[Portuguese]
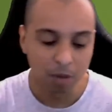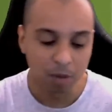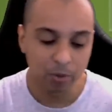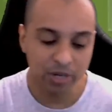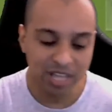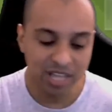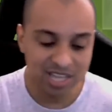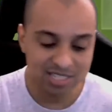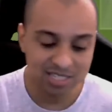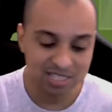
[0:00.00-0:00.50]

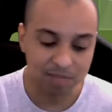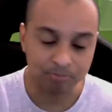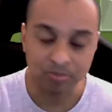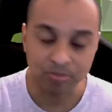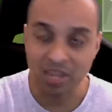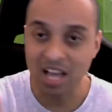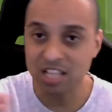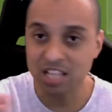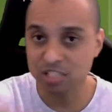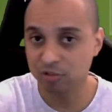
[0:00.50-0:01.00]
Porque assim,
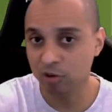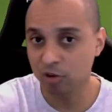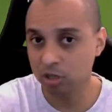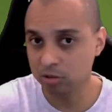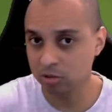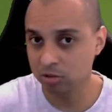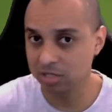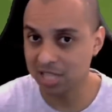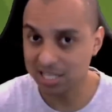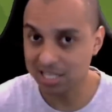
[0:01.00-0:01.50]
as
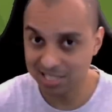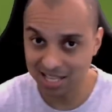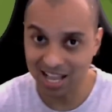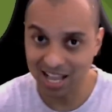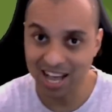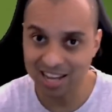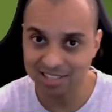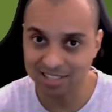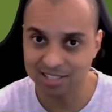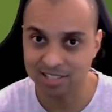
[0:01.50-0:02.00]
fotos das
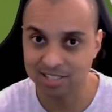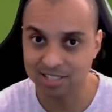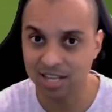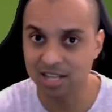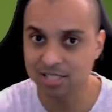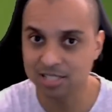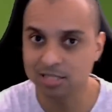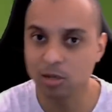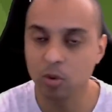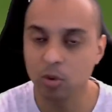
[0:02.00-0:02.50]
cartas,
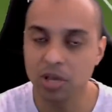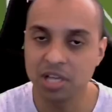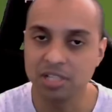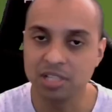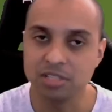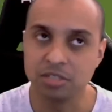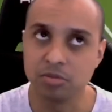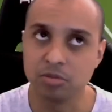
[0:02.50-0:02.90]
elas são realistas.